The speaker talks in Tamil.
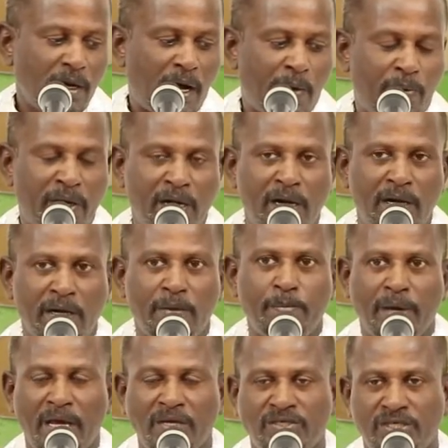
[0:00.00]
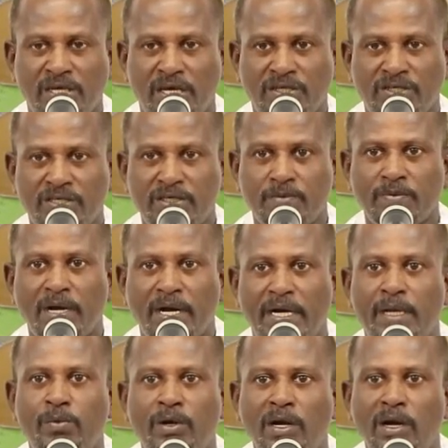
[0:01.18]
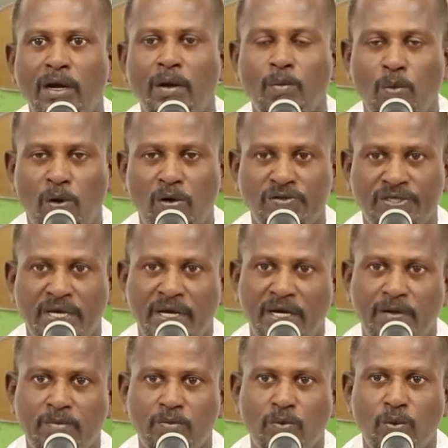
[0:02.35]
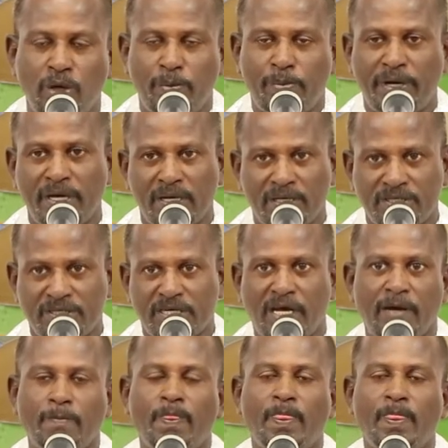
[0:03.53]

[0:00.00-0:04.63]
அவர்களிடம் பேசு என்று கடவுள் மோசையிடம் குறிப்பிடுகின்றார்